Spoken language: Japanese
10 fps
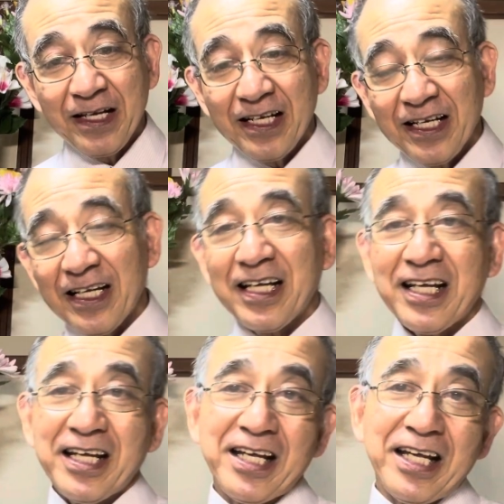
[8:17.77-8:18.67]

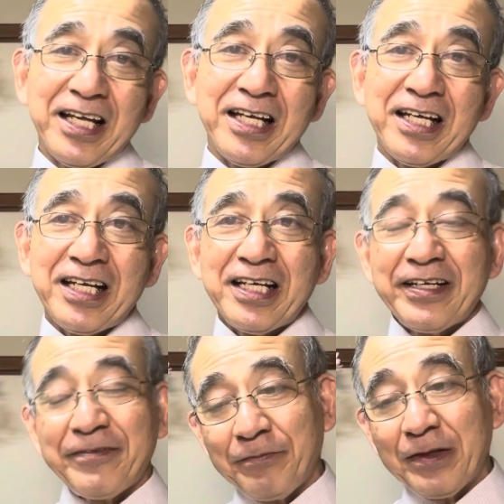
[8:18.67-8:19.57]
えー
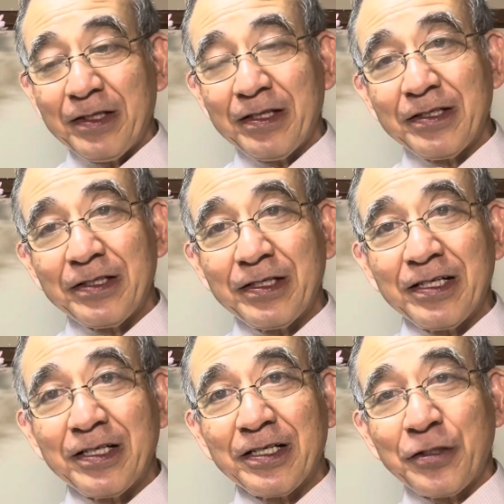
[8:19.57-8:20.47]
えー
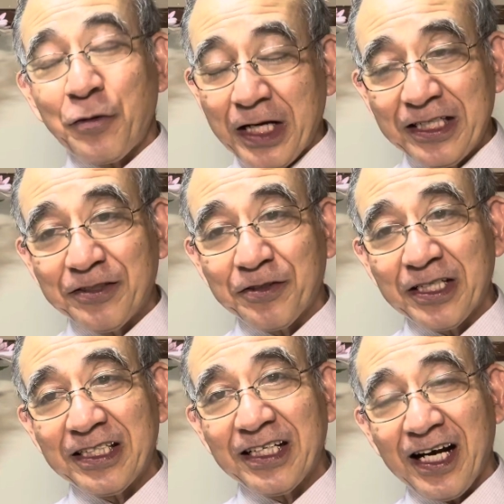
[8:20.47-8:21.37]
教科に行くと
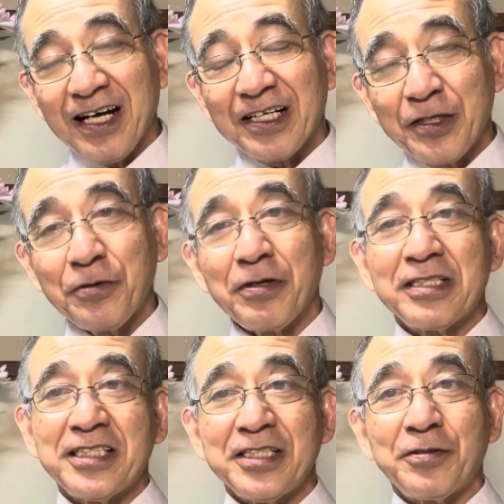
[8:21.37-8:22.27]
きに、あ、今日は
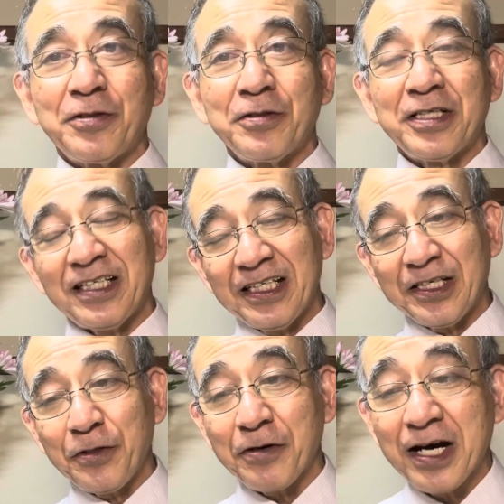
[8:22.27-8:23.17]
父の日、
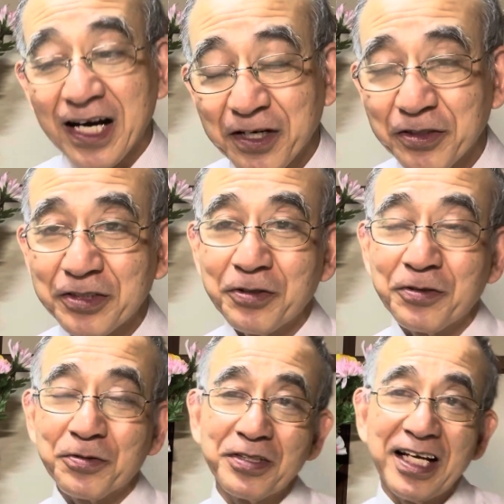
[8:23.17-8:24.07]
今日は母の日という
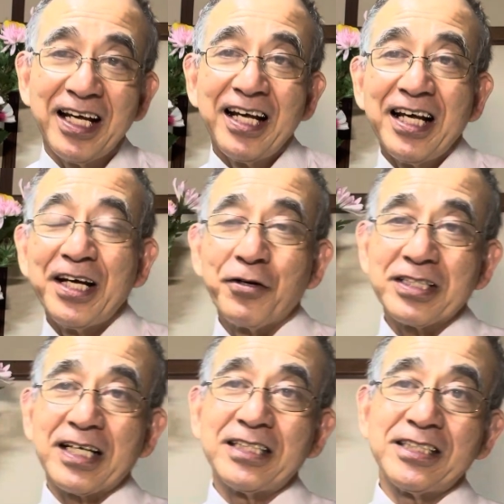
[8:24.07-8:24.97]
ことで、えお恥
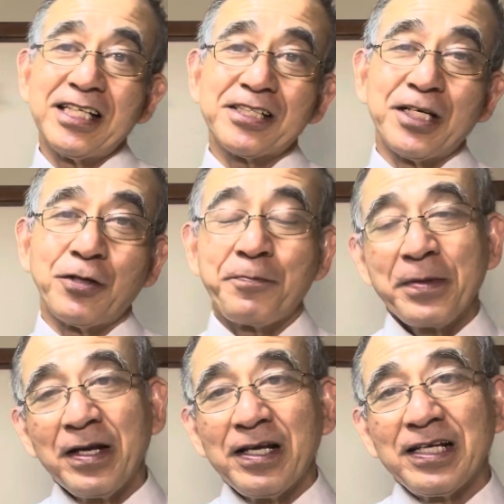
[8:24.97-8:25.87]
ずかしいですけど、
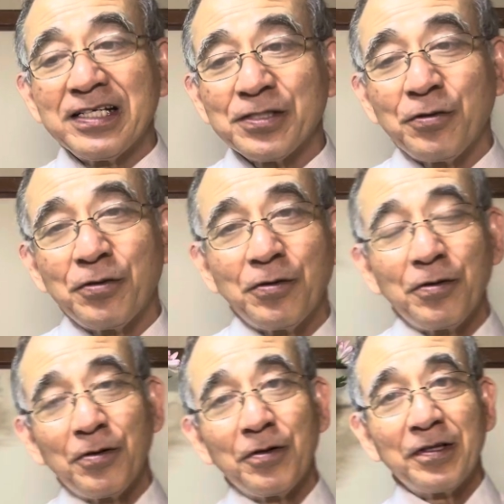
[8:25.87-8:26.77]
え
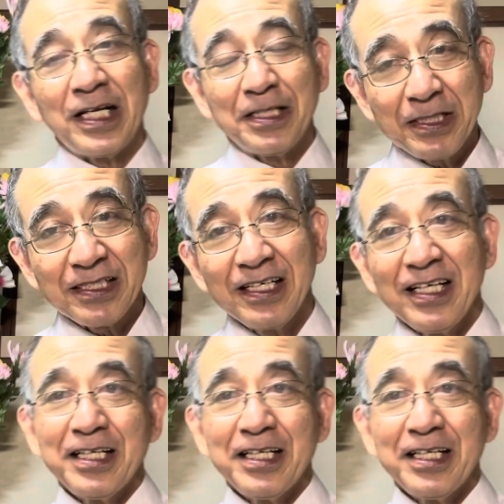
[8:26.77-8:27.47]
そうなります。